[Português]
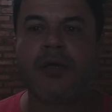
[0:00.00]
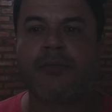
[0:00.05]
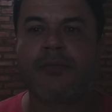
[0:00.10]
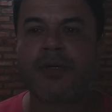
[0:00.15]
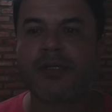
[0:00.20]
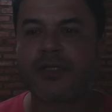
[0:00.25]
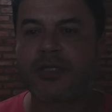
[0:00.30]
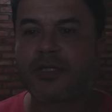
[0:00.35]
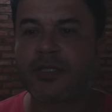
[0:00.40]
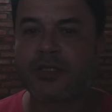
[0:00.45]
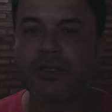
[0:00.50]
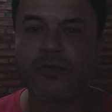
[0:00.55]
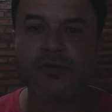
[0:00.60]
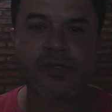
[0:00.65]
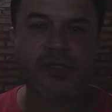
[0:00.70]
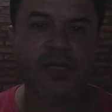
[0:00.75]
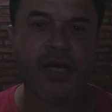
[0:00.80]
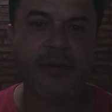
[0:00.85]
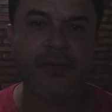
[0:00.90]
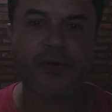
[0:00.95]
mas a gente não
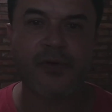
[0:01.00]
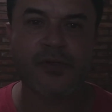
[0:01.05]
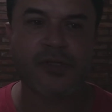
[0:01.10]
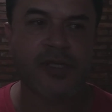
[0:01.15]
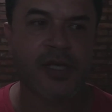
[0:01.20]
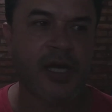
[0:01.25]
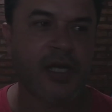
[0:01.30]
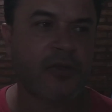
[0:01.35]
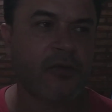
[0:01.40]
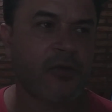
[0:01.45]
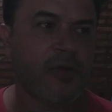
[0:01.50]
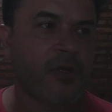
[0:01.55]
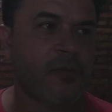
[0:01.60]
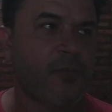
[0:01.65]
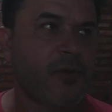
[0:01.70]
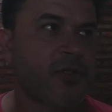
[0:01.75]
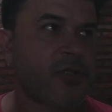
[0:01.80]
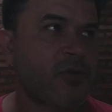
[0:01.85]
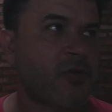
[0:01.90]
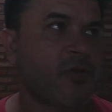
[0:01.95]
sabe ao certo o que
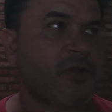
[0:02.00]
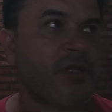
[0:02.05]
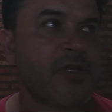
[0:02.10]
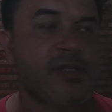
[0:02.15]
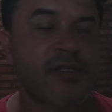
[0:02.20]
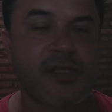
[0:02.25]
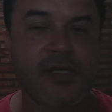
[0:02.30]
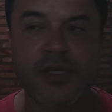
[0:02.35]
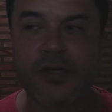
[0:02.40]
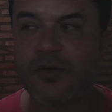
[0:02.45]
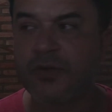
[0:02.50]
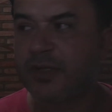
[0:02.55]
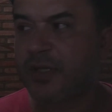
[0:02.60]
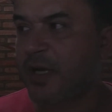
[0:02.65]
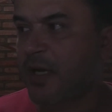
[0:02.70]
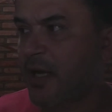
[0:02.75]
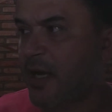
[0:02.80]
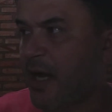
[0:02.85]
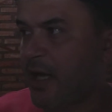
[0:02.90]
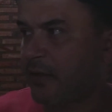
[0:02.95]
pode acontecer. O
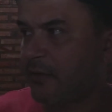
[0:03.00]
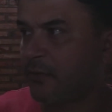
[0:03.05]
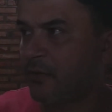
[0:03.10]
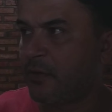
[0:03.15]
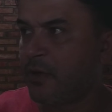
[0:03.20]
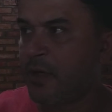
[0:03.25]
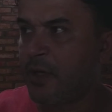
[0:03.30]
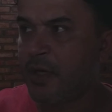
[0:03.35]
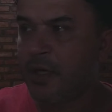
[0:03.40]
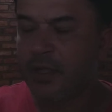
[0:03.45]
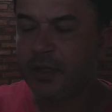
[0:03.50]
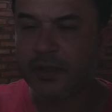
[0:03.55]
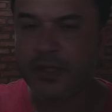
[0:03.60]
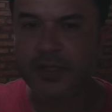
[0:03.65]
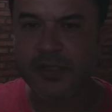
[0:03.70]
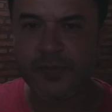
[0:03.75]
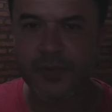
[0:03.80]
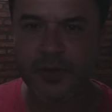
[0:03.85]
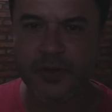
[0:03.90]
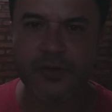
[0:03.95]
Zangado
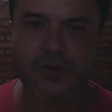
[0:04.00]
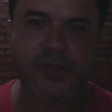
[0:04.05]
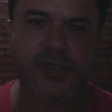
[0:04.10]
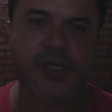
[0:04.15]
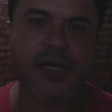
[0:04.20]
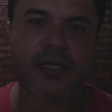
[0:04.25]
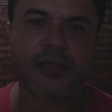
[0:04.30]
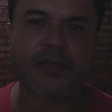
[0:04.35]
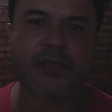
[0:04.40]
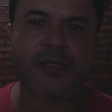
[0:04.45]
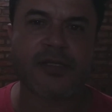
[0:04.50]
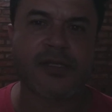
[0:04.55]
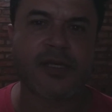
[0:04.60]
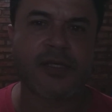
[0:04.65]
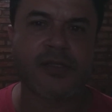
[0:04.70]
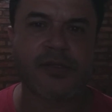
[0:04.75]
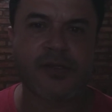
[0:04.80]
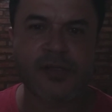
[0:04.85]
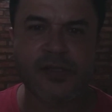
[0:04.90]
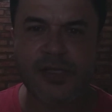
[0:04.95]
tem se pronunciado nas
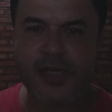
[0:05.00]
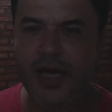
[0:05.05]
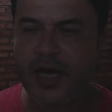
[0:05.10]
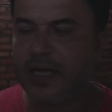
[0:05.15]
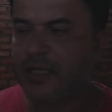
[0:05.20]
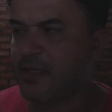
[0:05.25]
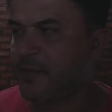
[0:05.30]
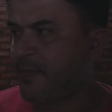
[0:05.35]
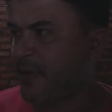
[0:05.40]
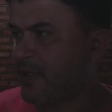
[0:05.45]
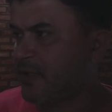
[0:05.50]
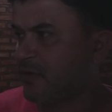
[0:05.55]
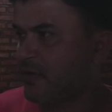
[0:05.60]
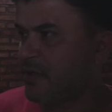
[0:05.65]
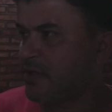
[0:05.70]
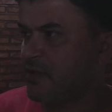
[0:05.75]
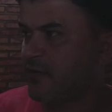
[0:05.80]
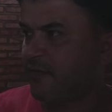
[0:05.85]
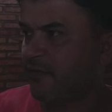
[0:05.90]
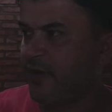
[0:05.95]
redes sociais, já
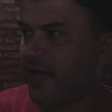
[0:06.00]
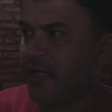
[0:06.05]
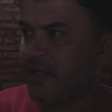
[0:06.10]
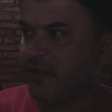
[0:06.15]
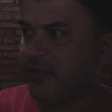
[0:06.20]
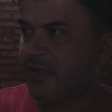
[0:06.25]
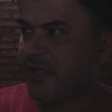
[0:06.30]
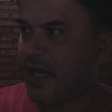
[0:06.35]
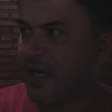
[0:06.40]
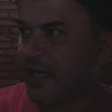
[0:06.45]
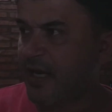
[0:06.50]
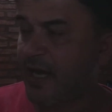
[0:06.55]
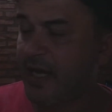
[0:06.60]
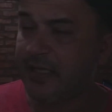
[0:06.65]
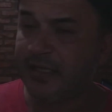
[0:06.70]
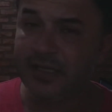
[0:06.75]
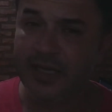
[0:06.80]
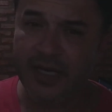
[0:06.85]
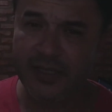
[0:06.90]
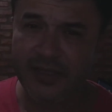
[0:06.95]
passou em diversos
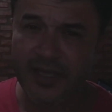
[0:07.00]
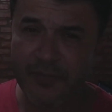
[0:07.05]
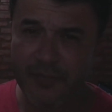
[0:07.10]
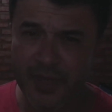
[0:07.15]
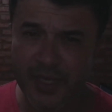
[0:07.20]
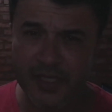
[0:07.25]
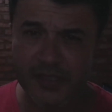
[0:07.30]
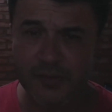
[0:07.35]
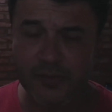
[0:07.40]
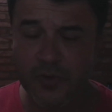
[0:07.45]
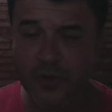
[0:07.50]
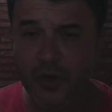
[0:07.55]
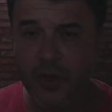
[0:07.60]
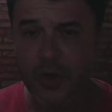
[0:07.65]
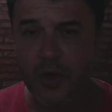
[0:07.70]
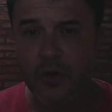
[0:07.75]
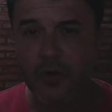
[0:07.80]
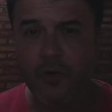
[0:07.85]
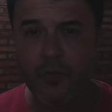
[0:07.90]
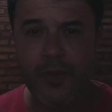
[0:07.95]
canais, até mesmo
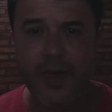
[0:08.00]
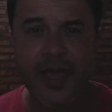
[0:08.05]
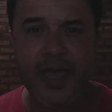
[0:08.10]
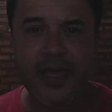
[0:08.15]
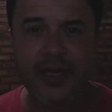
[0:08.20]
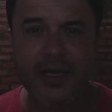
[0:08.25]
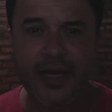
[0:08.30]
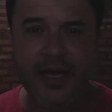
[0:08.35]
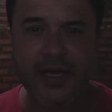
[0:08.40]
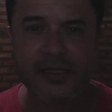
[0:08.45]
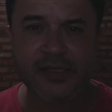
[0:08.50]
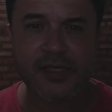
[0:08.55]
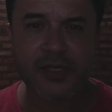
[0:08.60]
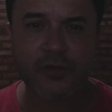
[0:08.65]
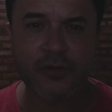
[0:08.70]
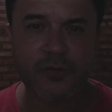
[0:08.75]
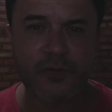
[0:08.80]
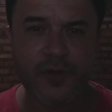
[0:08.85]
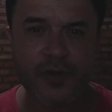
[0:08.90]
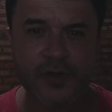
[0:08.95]
o BRKS
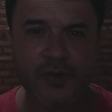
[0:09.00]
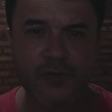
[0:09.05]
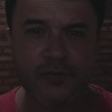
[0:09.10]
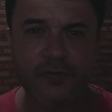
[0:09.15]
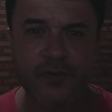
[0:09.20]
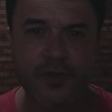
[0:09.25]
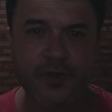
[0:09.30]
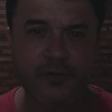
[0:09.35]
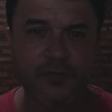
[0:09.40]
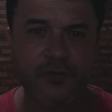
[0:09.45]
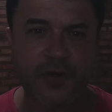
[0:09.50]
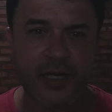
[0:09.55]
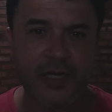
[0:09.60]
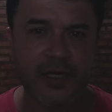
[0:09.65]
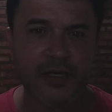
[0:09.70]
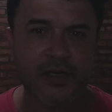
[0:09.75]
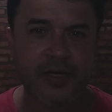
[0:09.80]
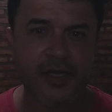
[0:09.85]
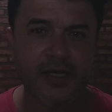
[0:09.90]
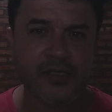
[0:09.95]
Edu fez um vídeo
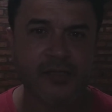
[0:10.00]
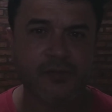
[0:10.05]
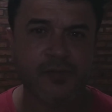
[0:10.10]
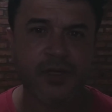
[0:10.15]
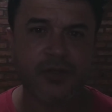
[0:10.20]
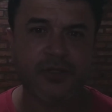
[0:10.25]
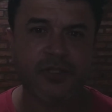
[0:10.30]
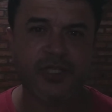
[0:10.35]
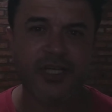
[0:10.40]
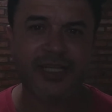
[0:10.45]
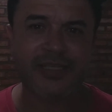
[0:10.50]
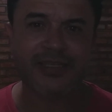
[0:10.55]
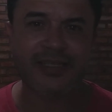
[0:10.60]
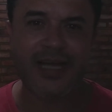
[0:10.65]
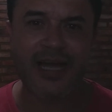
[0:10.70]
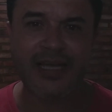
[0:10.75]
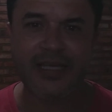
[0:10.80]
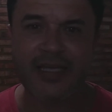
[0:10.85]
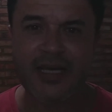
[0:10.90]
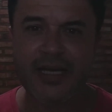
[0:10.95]
falando a respeito de
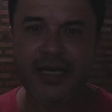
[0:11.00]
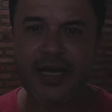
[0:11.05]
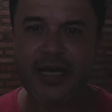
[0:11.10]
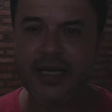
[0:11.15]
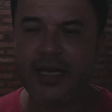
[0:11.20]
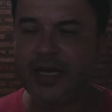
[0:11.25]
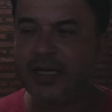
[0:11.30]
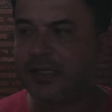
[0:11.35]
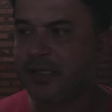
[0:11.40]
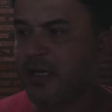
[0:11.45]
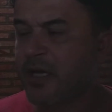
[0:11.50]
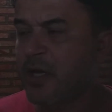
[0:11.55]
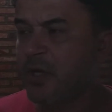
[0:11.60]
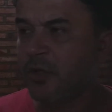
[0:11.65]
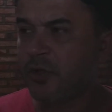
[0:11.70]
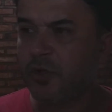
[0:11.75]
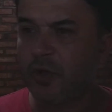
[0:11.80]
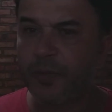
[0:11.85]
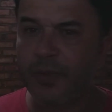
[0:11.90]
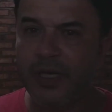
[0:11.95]
ataque a canais
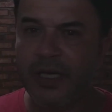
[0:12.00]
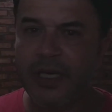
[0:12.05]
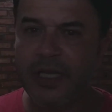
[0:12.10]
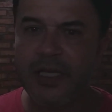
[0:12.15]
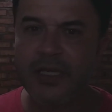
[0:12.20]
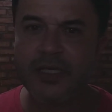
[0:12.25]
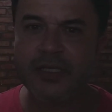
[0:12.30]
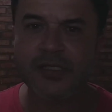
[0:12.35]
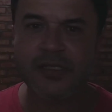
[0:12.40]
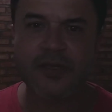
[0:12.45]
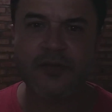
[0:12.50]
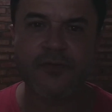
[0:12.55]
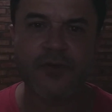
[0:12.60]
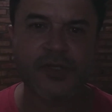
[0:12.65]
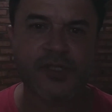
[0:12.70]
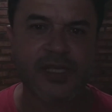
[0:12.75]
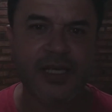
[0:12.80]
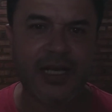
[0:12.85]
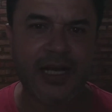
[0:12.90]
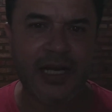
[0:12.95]
sobre links que
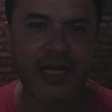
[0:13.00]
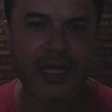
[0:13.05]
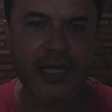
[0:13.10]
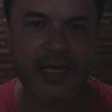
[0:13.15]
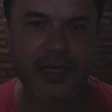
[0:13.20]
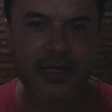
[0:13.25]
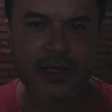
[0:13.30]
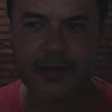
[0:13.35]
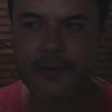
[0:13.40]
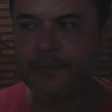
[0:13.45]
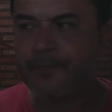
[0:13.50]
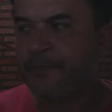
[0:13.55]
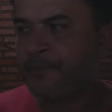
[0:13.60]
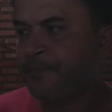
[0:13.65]
você clica